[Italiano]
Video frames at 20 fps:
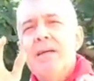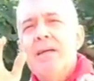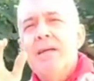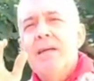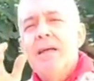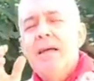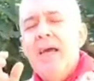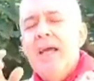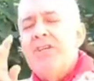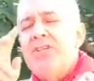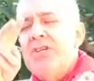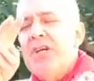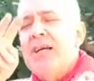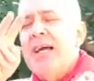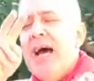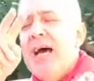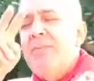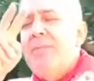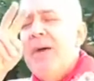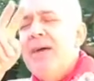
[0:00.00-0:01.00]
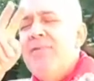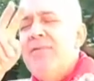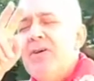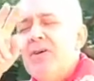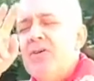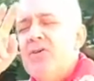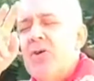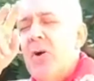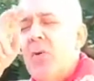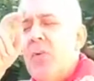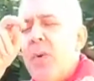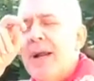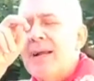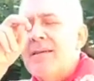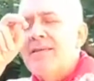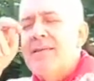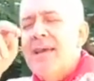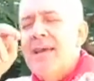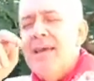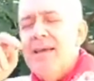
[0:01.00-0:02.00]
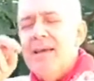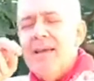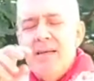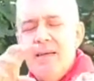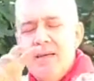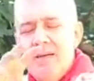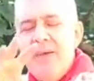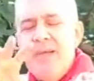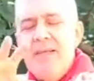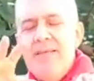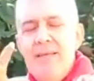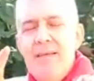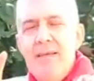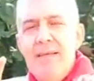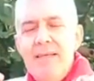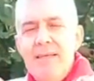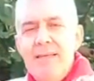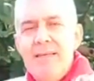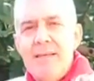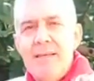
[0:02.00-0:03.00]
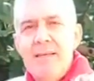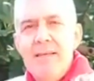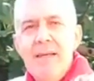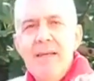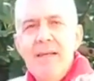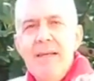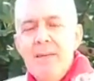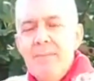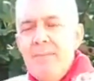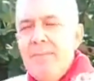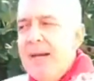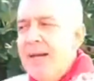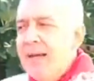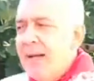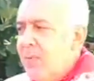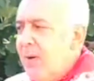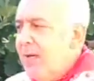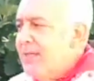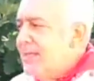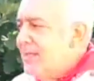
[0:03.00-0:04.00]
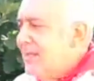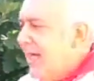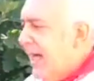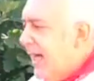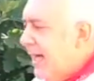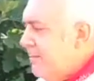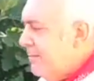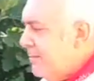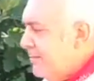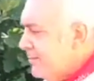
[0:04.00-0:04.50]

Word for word: e ci capevano due quartiere, 20 litri. Bene, questa,